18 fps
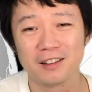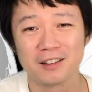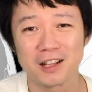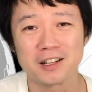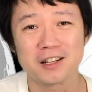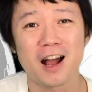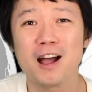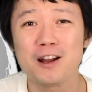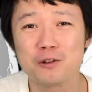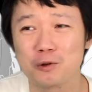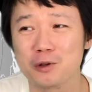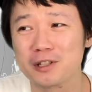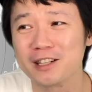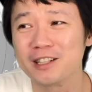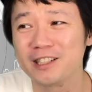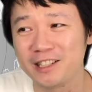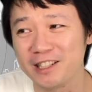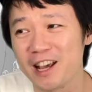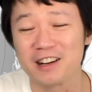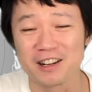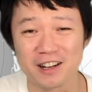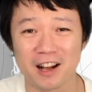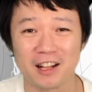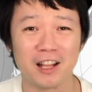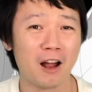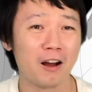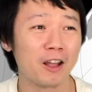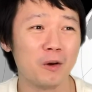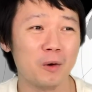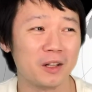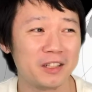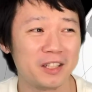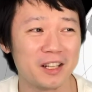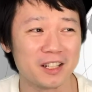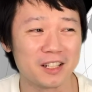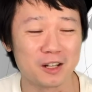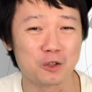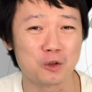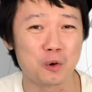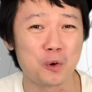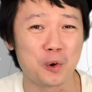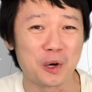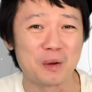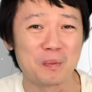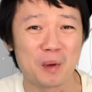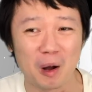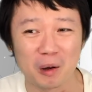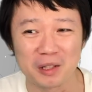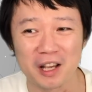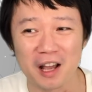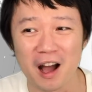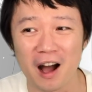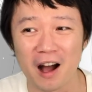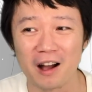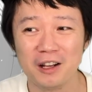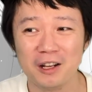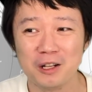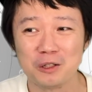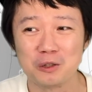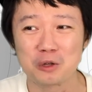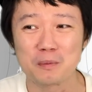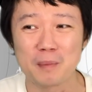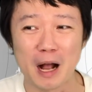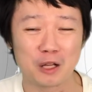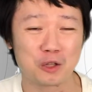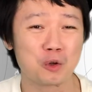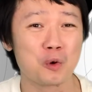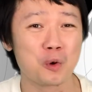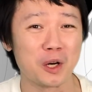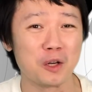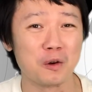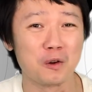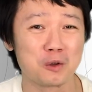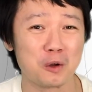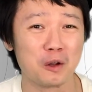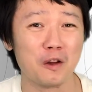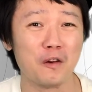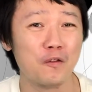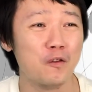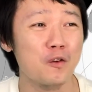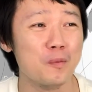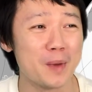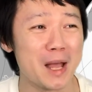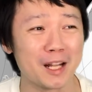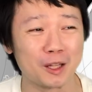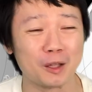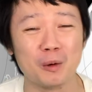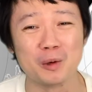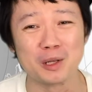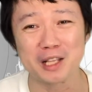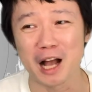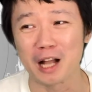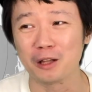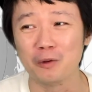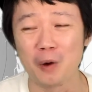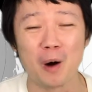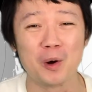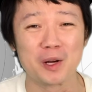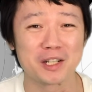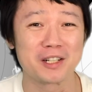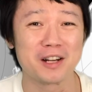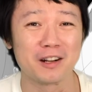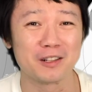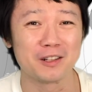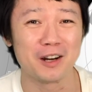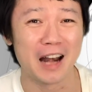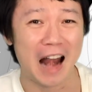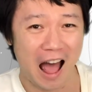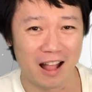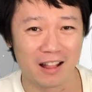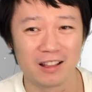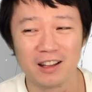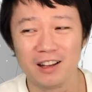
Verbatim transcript: 但是安卓这个贱人啊，他老给我贴这个中国人的标签啊，就是把中国那种所有的负面的东西啊都往我身上揽。